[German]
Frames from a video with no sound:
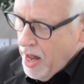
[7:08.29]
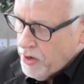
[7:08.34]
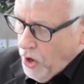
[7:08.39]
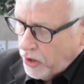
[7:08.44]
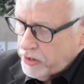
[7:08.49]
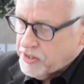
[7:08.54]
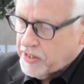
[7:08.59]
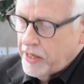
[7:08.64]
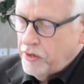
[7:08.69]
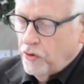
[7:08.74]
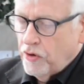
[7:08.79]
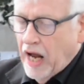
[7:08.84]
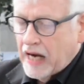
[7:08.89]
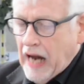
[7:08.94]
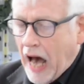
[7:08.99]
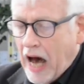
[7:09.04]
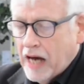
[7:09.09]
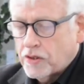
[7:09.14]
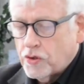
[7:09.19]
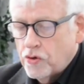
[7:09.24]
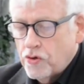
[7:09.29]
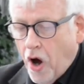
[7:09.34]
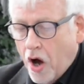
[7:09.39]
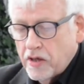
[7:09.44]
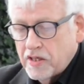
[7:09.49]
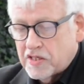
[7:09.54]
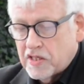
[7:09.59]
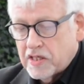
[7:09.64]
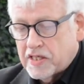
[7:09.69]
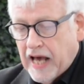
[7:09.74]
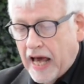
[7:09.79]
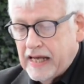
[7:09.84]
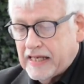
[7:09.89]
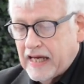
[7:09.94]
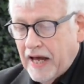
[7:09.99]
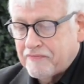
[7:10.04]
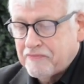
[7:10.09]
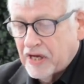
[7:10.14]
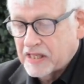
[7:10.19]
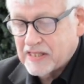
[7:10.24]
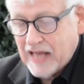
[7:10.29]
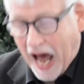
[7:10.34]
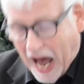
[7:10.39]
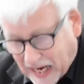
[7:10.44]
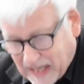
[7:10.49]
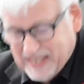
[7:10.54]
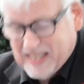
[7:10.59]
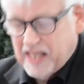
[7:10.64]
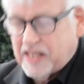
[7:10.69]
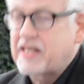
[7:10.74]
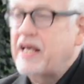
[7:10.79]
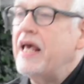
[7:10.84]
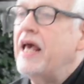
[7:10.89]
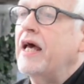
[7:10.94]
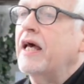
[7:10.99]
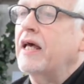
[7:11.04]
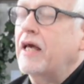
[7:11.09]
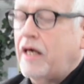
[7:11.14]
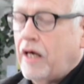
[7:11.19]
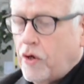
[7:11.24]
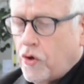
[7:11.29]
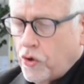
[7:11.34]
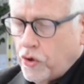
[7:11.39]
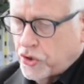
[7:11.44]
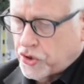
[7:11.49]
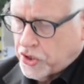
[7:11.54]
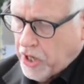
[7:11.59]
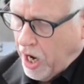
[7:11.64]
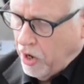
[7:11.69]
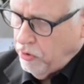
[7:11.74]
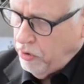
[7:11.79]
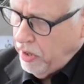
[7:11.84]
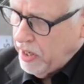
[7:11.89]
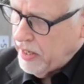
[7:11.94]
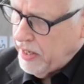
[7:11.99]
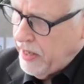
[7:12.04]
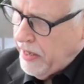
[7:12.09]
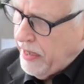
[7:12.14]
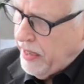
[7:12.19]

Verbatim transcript: 1998 hält der fast 80-jährige Rückschau.